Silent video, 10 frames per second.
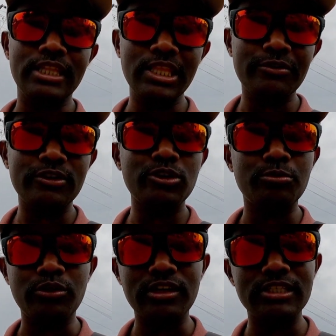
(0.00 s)
இந்த
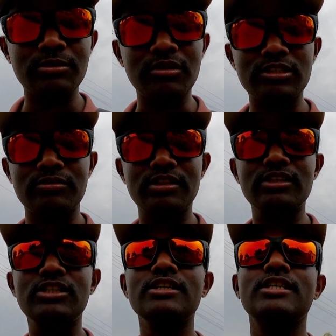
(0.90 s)
வருஷம் புரட்டாசி மாதம்
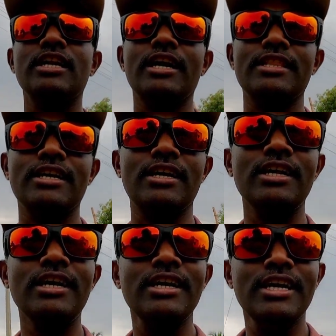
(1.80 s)
வந்துருச்சு சரி
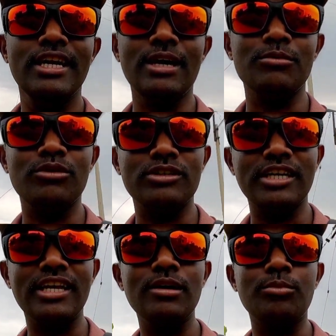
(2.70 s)
அதனால் நம்ம ஒரு
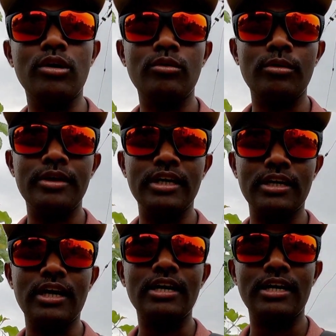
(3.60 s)
ட்ரெக்கிங் போவோம்
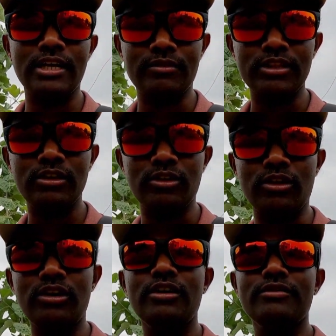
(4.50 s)
அப்படிங்கிறக்காக இன்றைக்கி
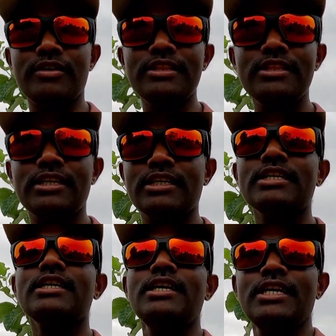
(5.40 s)
வந்திருக்கோம் வந்துட்டு